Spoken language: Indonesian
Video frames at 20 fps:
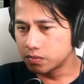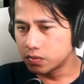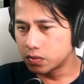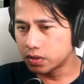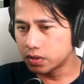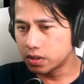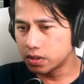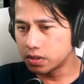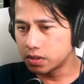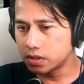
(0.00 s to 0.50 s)

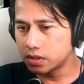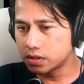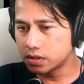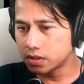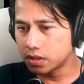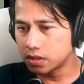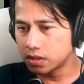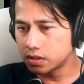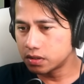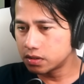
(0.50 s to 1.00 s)
Mungkin di
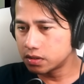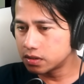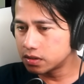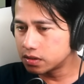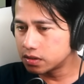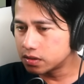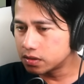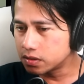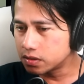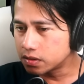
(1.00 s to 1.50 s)

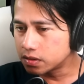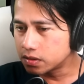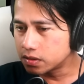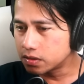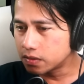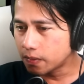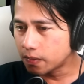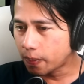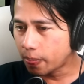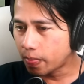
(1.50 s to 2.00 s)

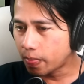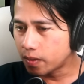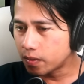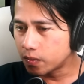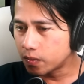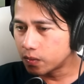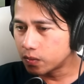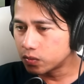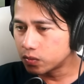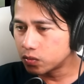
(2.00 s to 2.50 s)
eh,
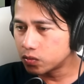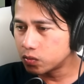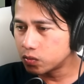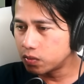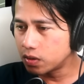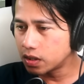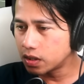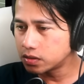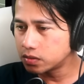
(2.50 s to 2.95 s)
uh, U17